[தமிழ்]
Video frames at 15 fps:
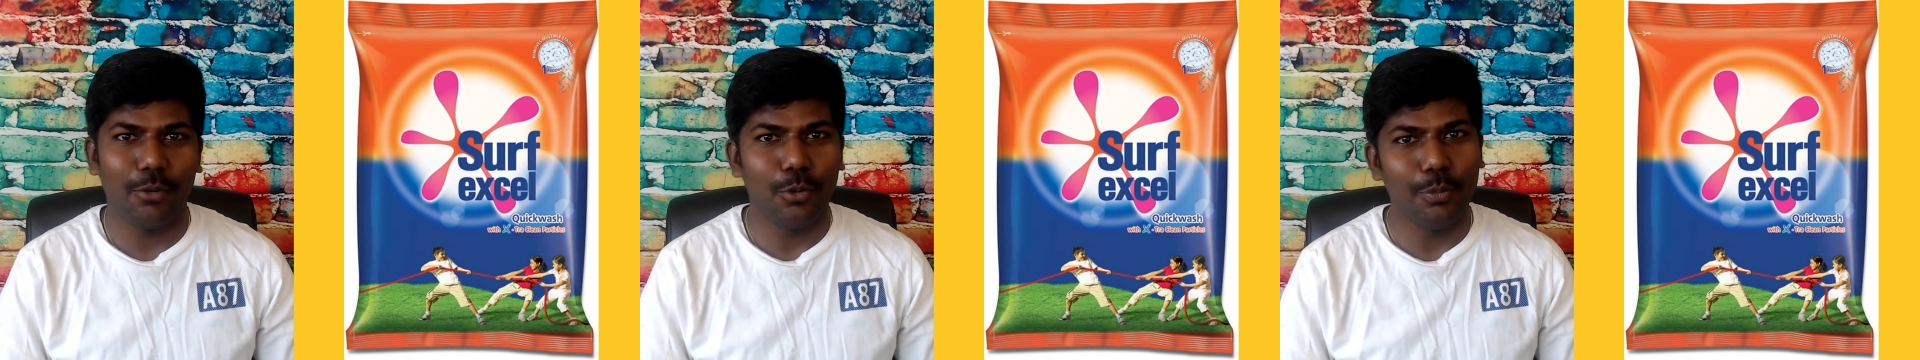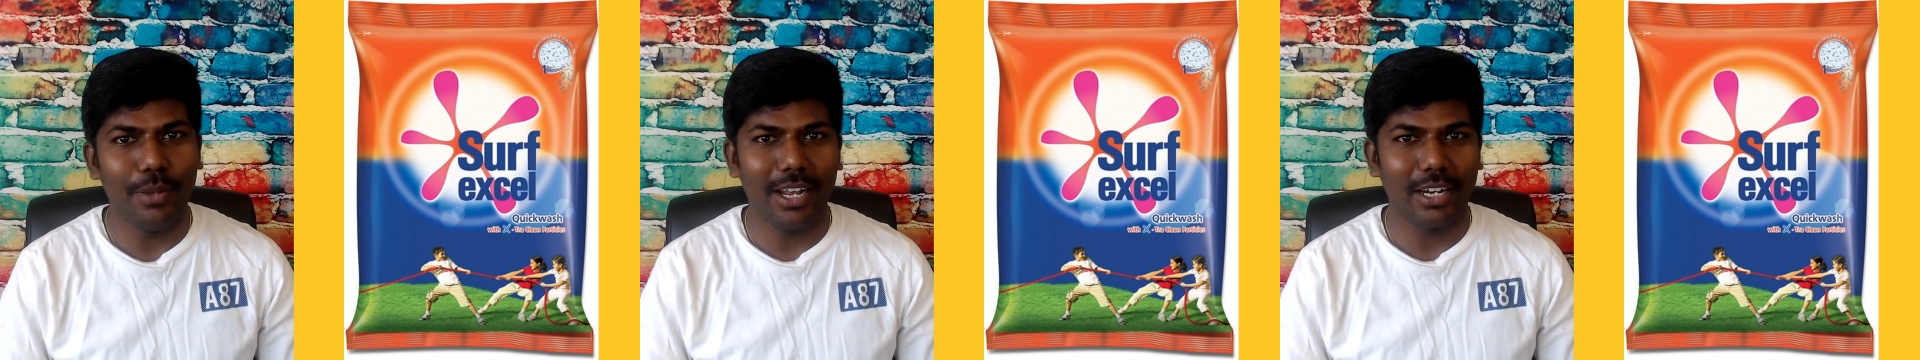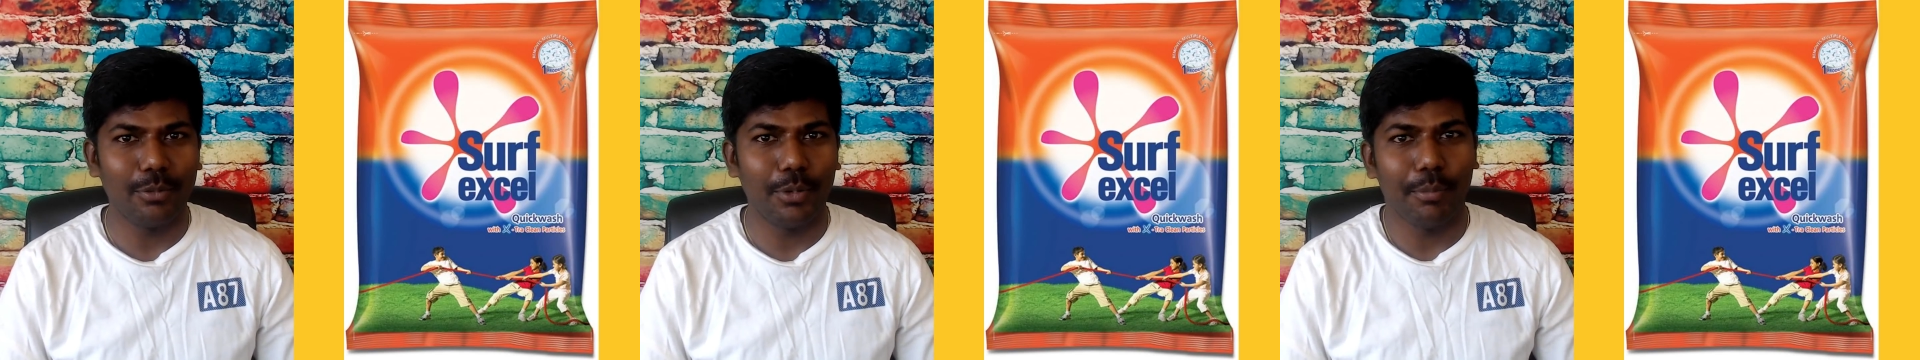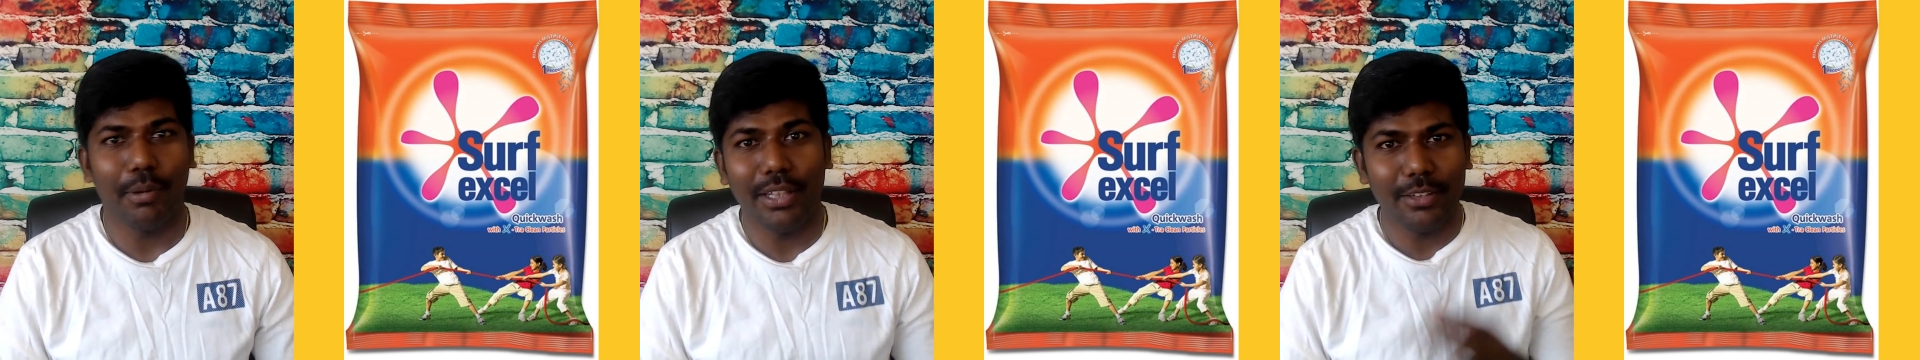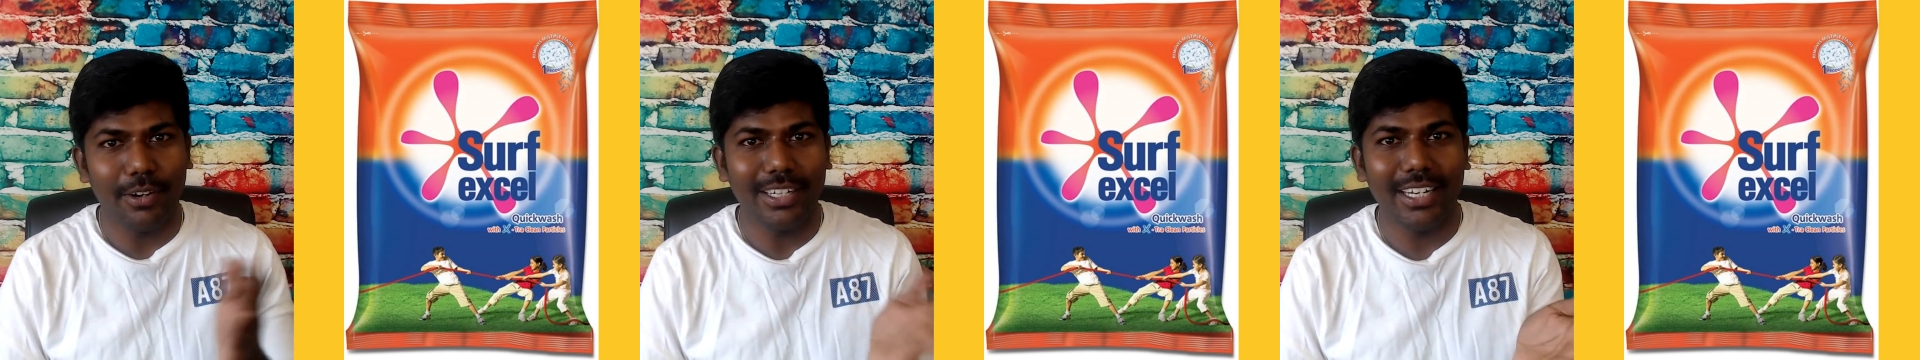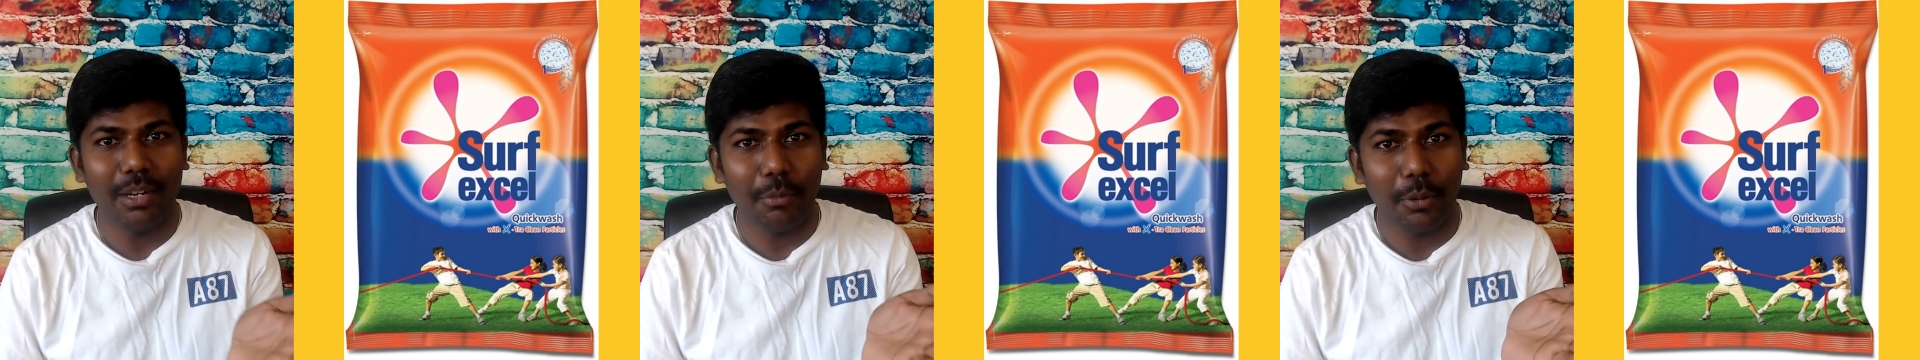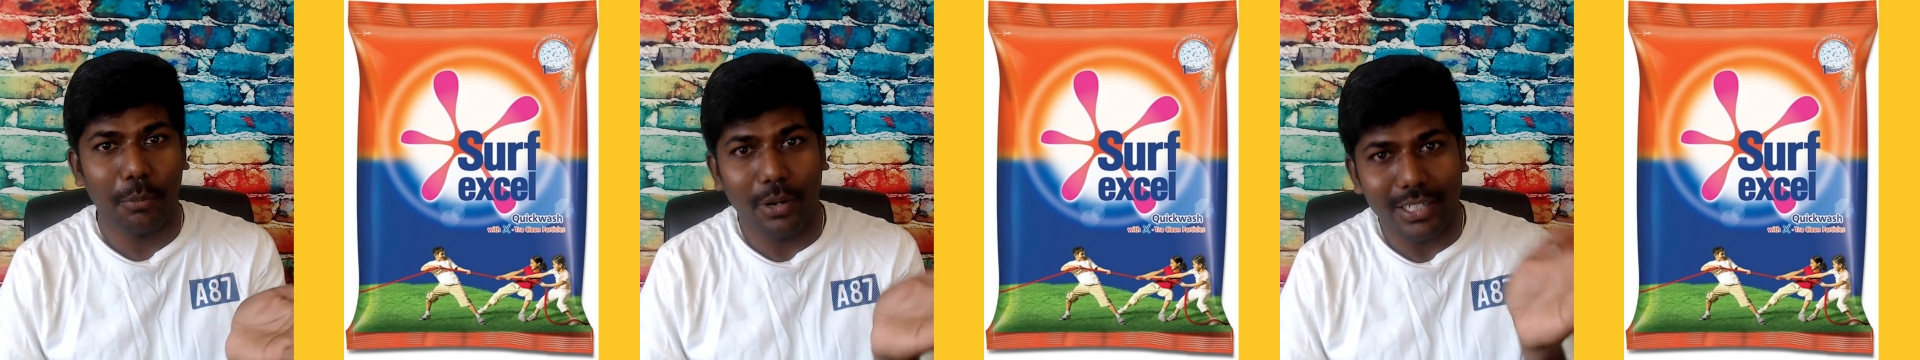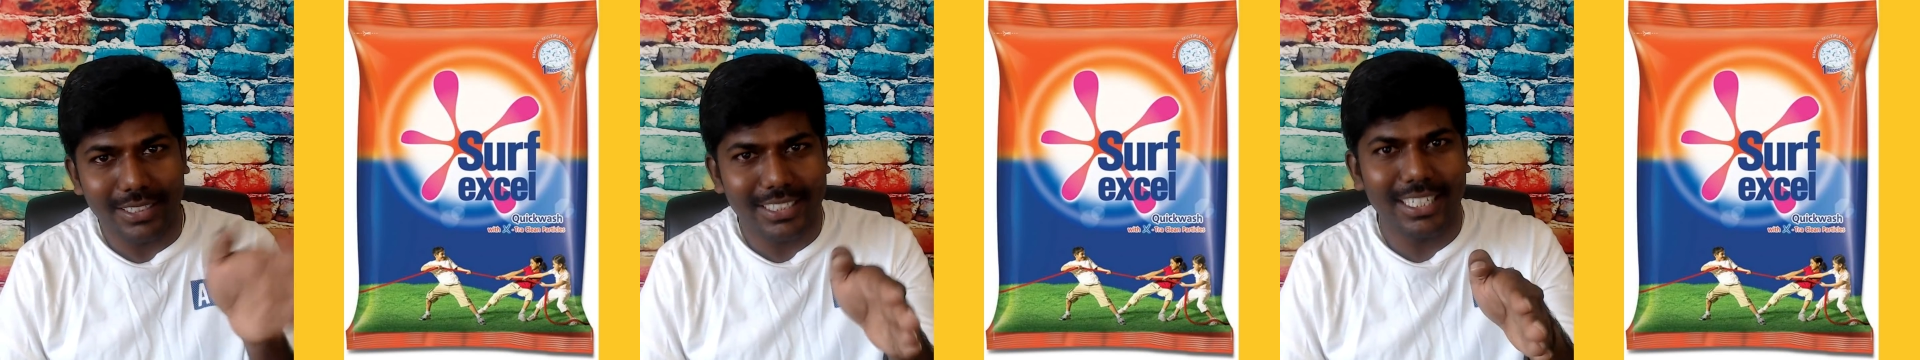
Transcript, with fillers: தான் உண்மையாக கண்டுபிடிப்போம் இந்த வாட்டி என்ன பண்ணுவோம்